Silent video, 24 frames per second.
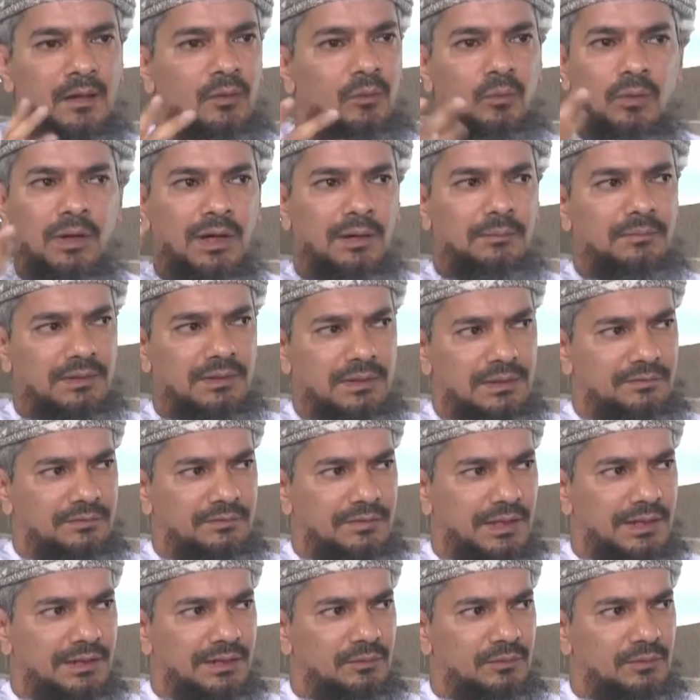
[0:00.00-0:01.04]
وقبل كيف
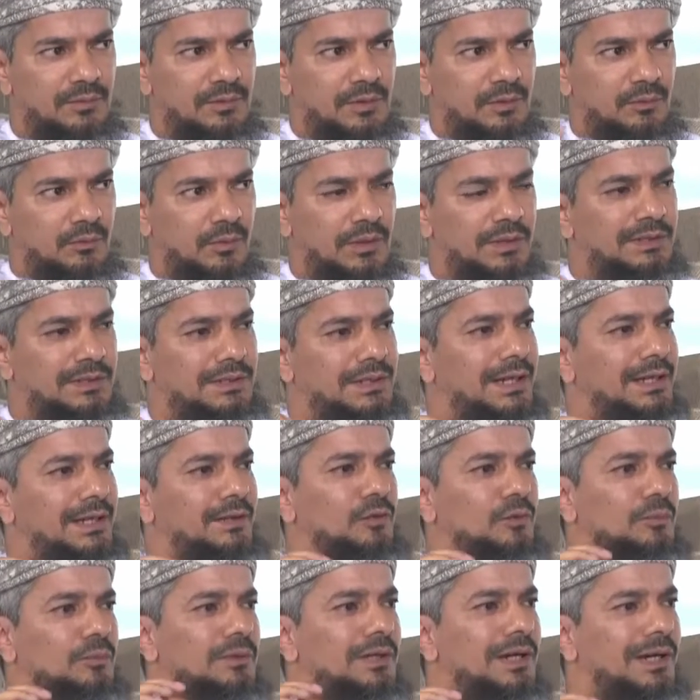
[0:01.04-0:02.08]
كانوا وإن
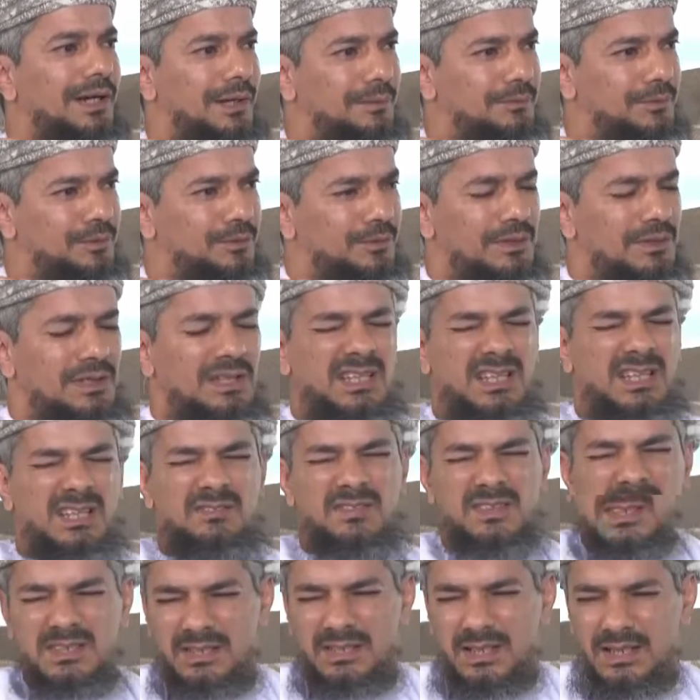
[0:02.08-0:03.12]
كانوا من قبل
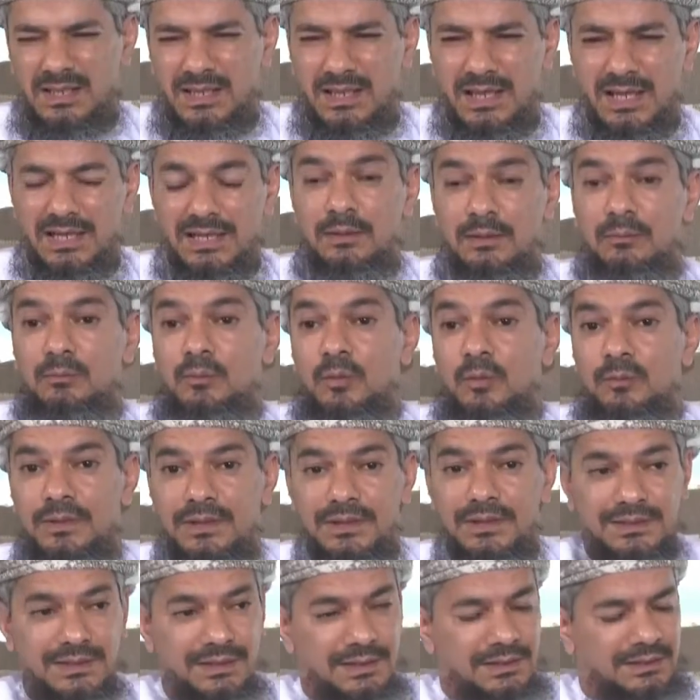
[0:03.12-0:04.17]
لفي ضلال
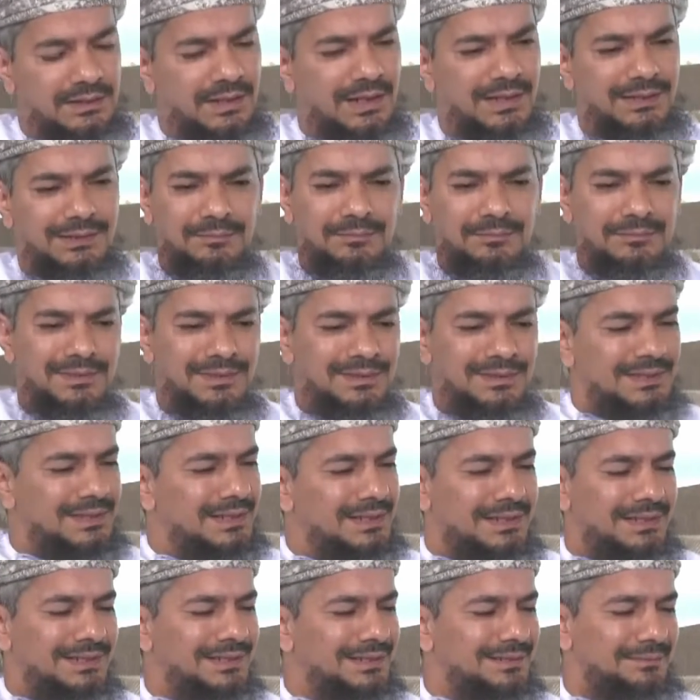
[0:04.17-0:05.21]
مبين يعني
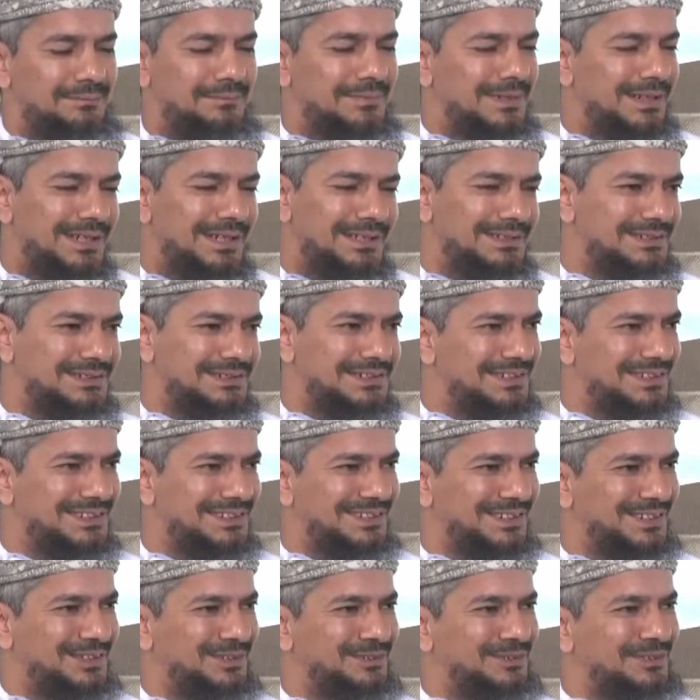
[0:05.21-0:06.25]
ما حد
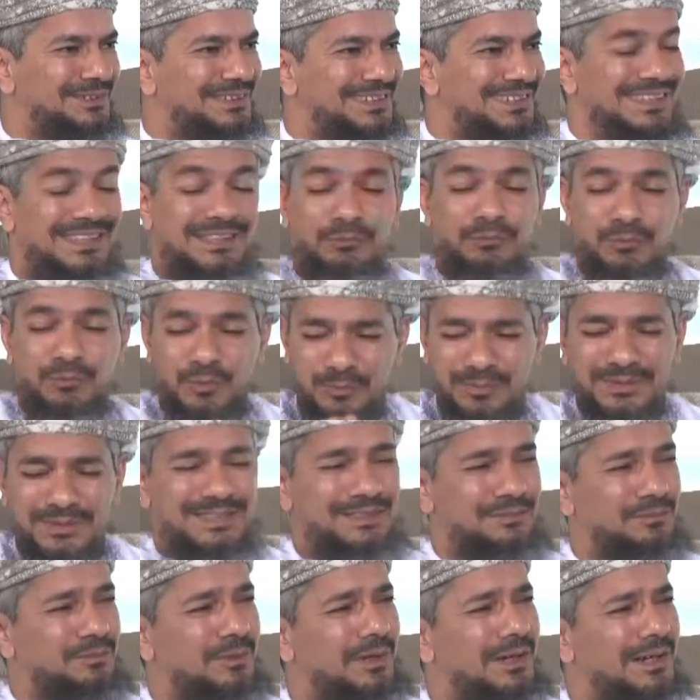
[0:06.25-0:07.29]
شك أو
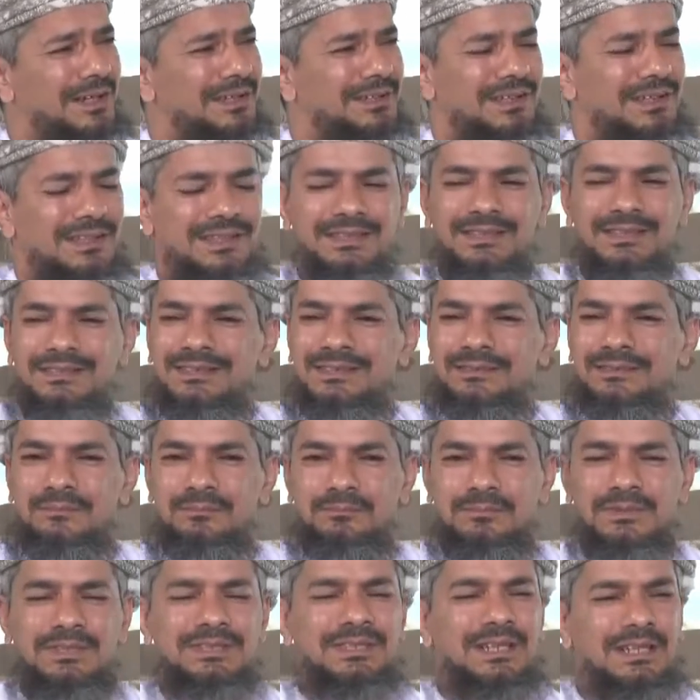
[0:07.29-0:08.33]
مبين واضح
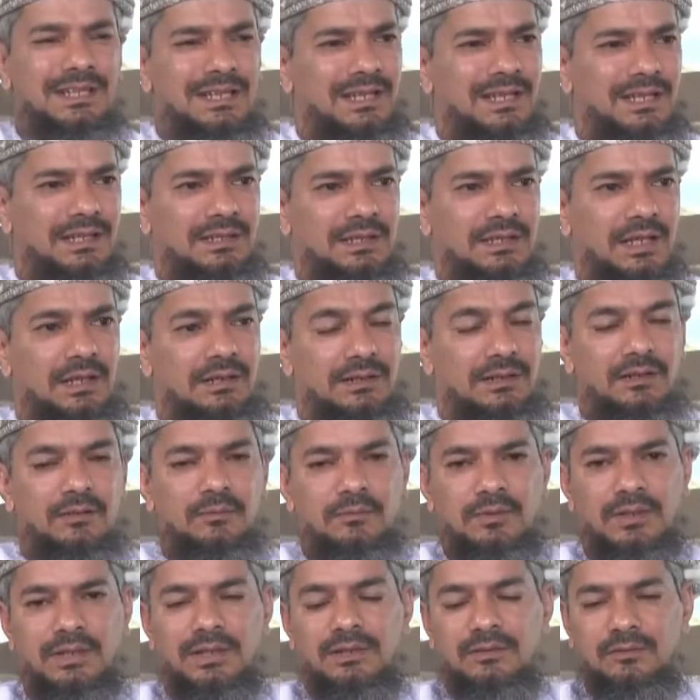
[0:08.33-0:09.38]
بجلاء أنهم
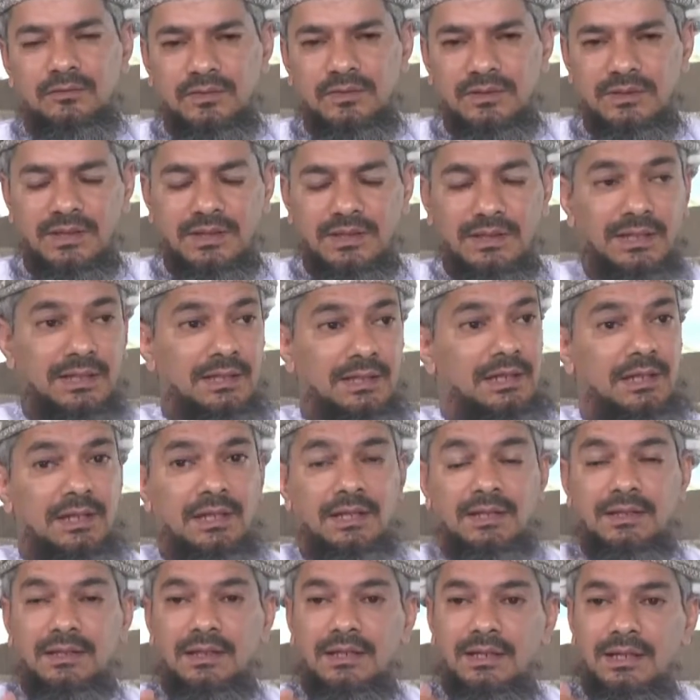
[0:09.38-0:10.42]
كانوا في ضلال
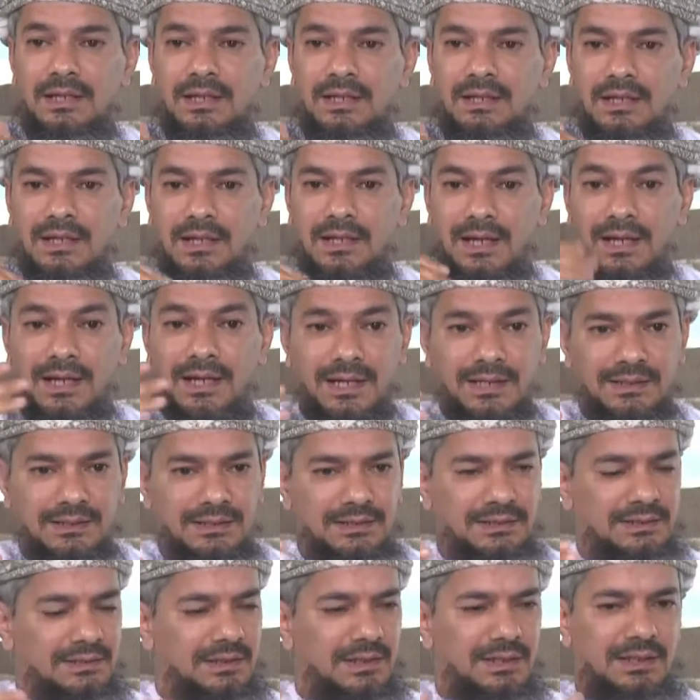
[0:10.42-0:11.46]
ضلال
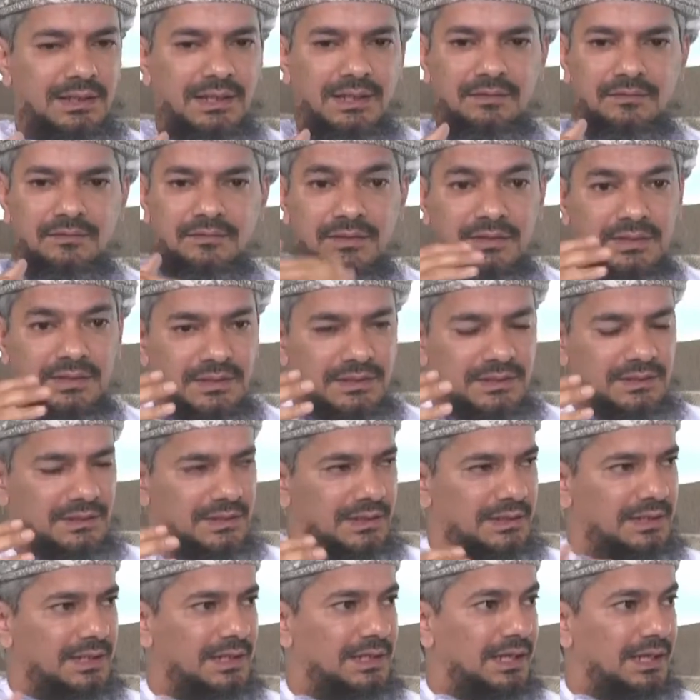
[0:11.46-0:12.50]
عقدي ضلال فكري
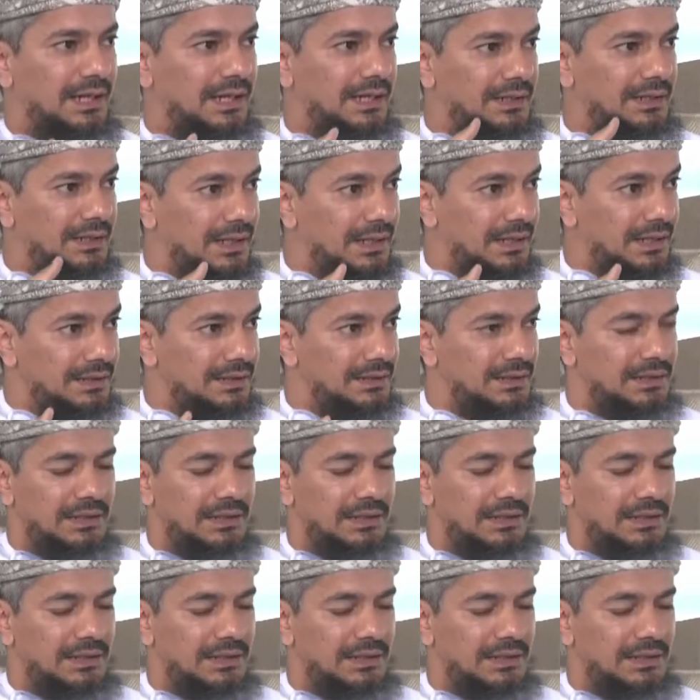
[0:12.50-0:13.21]
ضلال أخلاقي